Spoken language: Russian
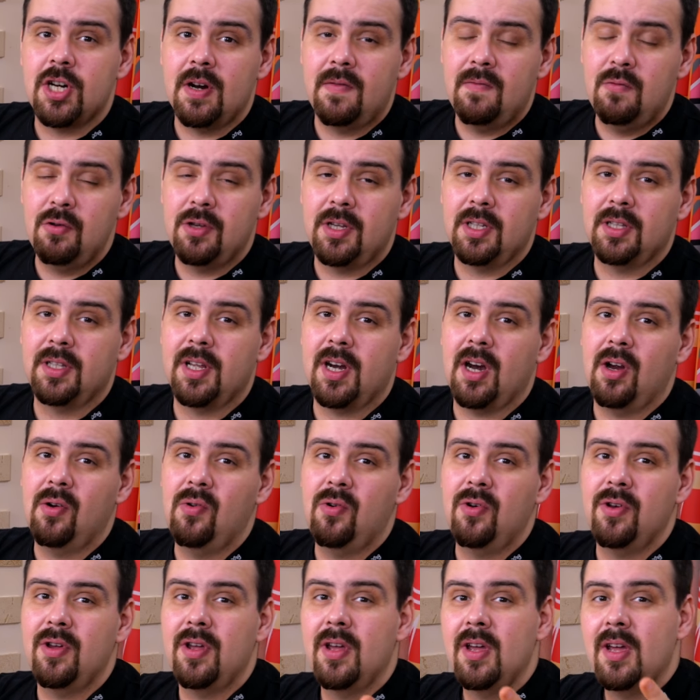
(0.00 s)
шавухи,
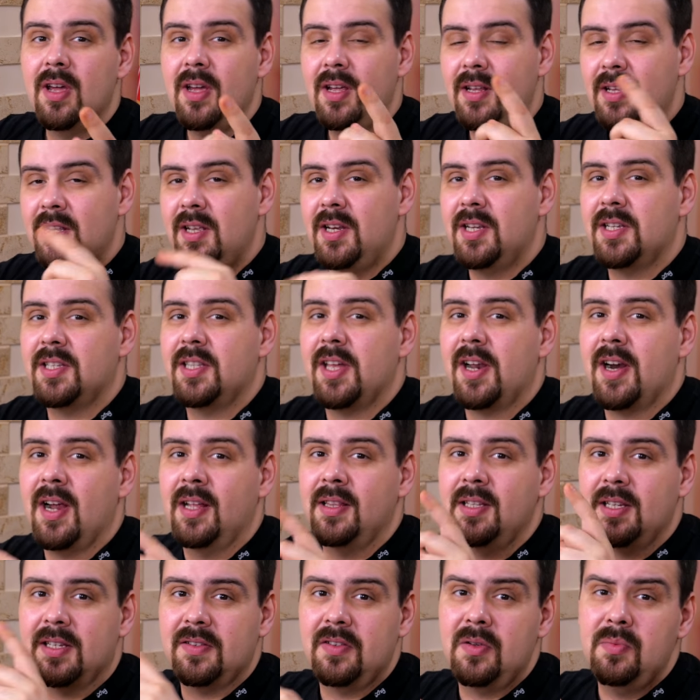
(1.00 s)
дорогой, не
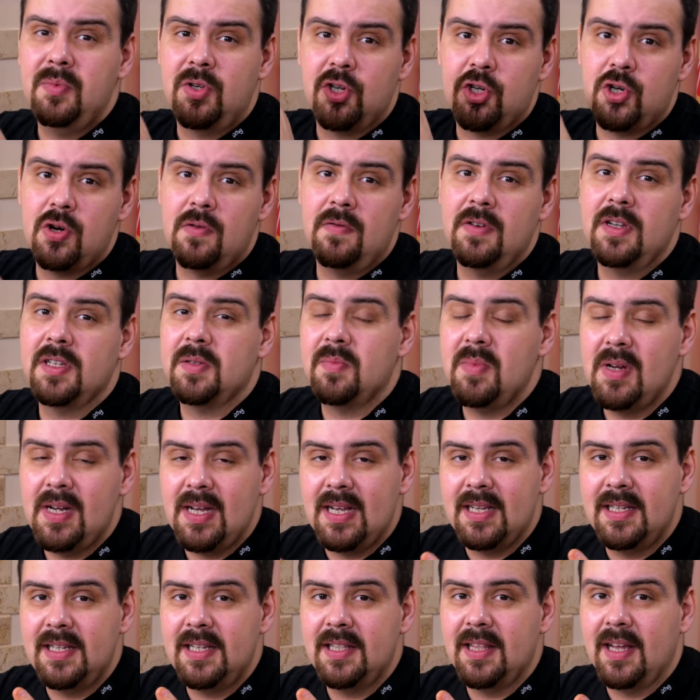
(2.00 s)
ресторанной совсем дешевой из
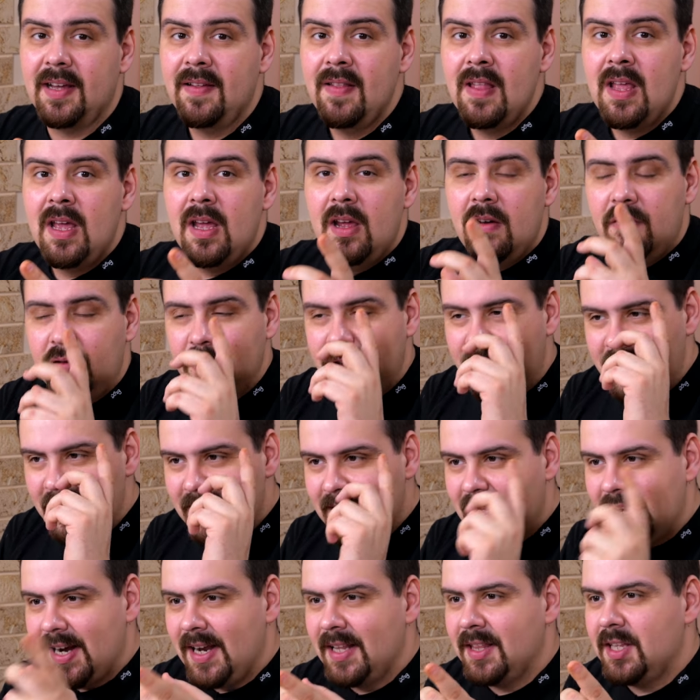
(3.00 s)
магазина. Вот
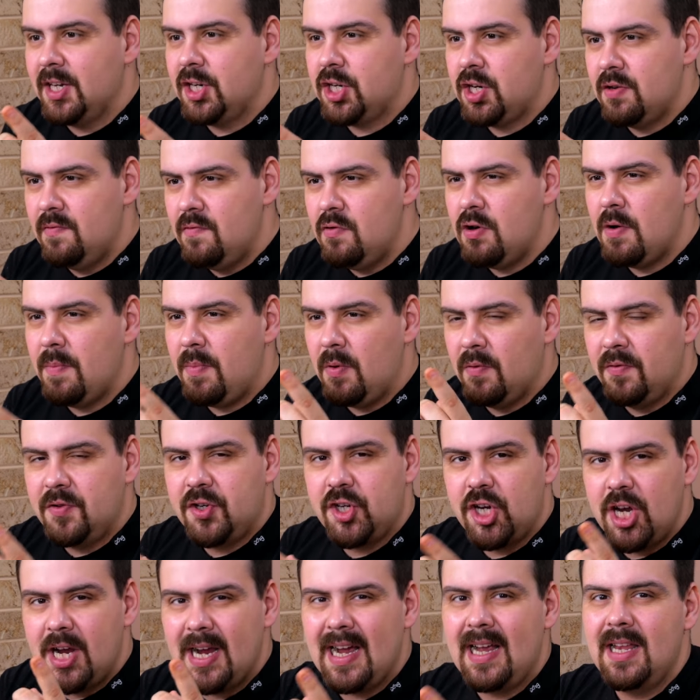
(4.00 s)
ресторанная шавуха, по-моему, в
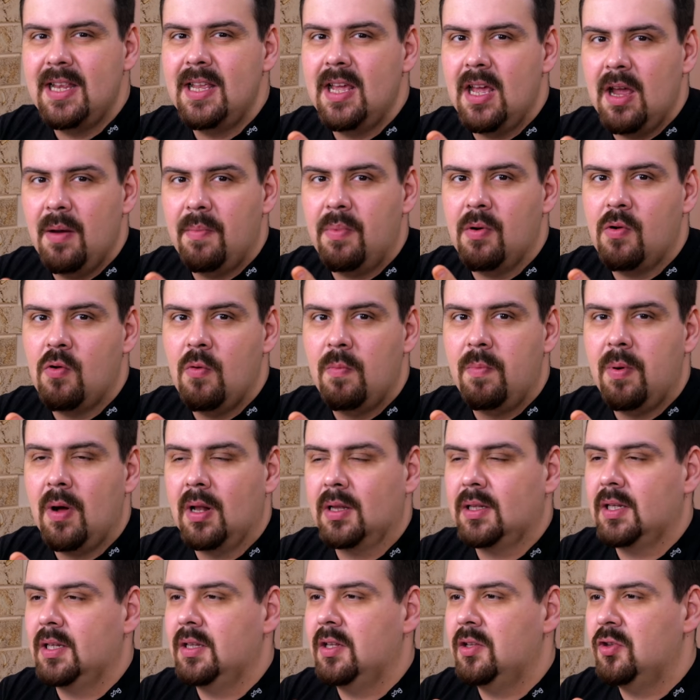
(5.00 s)
Чайхане я
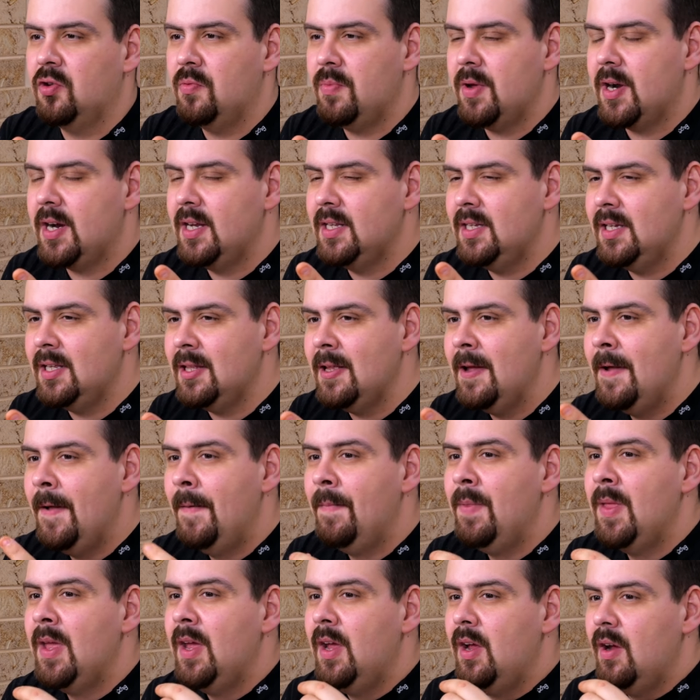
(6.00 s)
покупал тогда номер один.
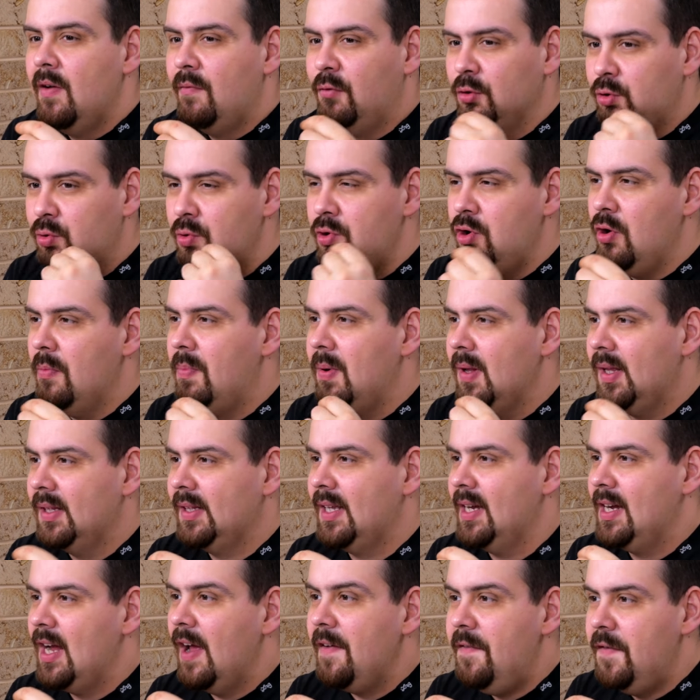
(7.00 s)
Вот у нее была
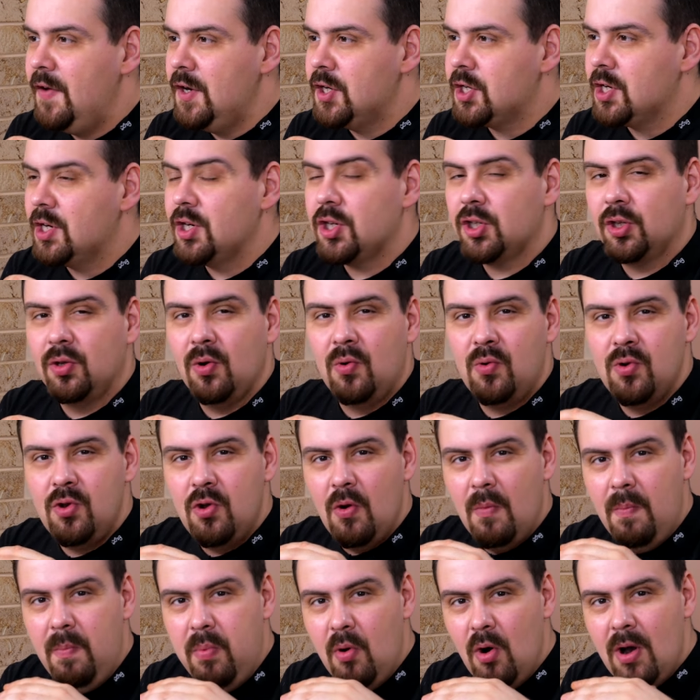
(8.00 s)
такая фишка, что у
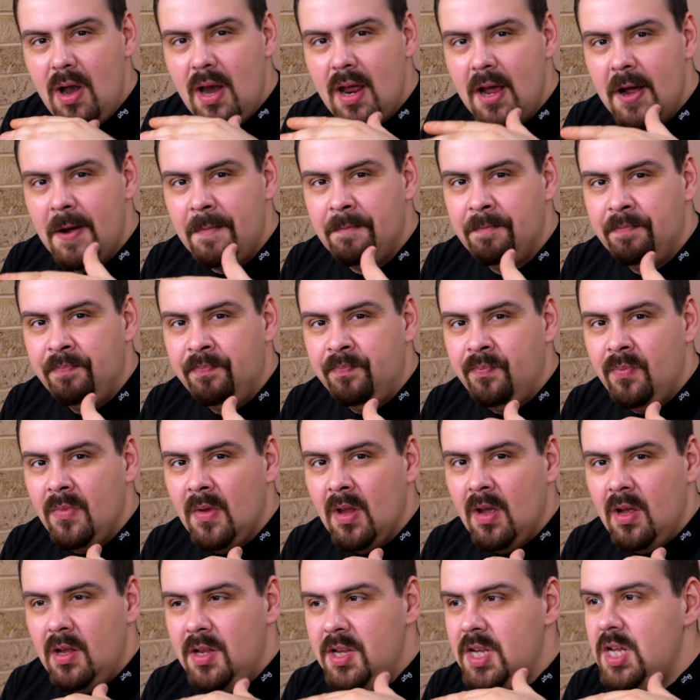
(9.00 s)
нее более
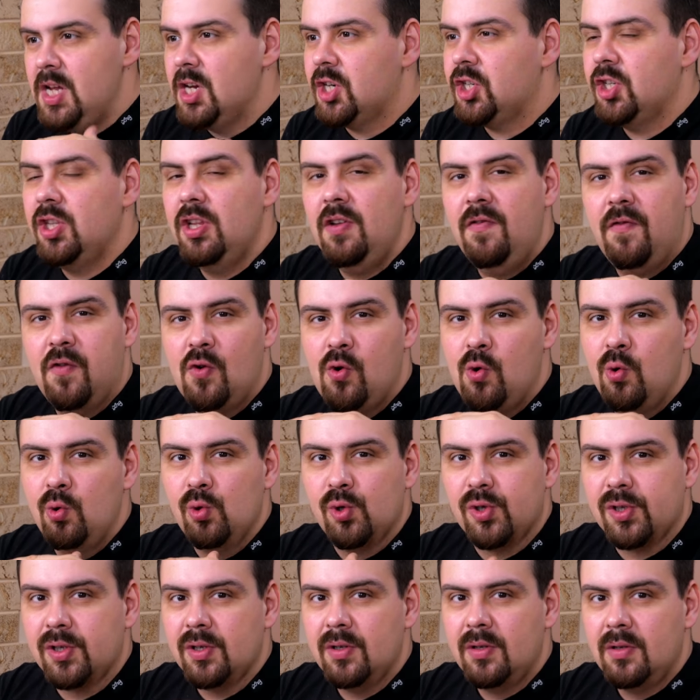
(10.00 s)
нежный
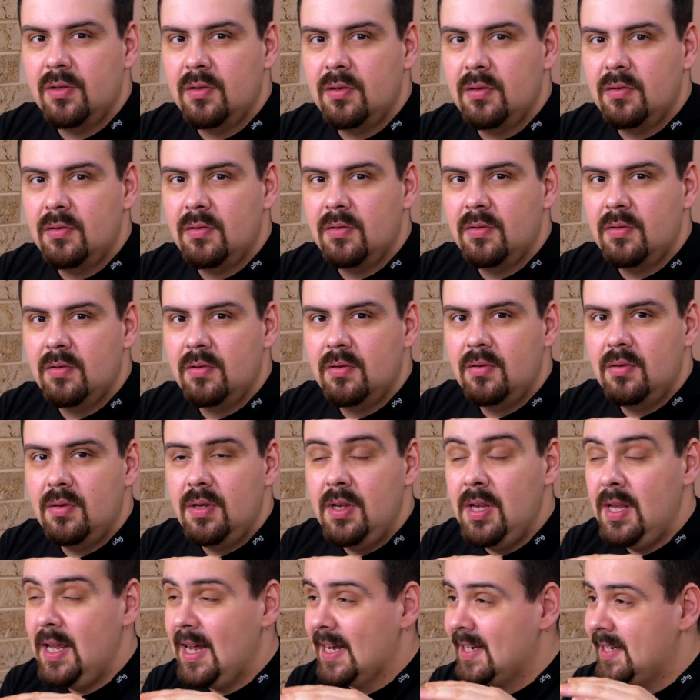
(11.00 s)
вкус.
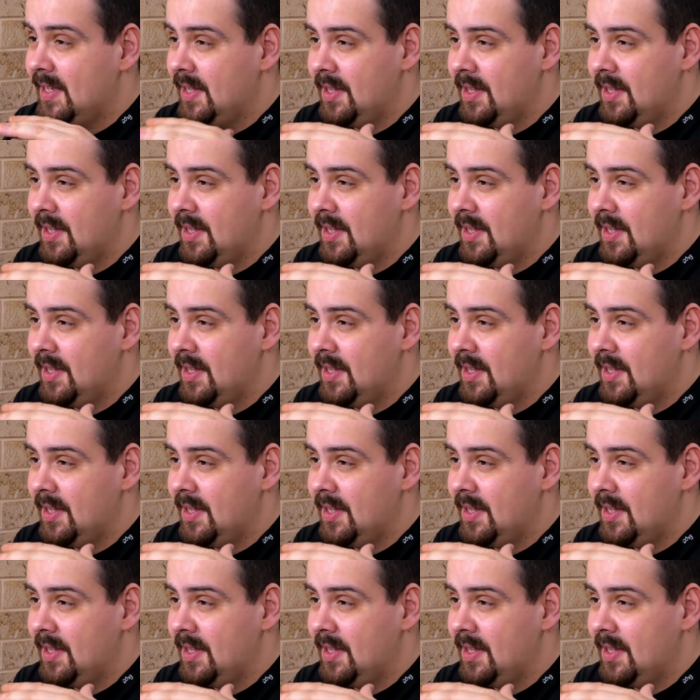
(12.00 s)
Не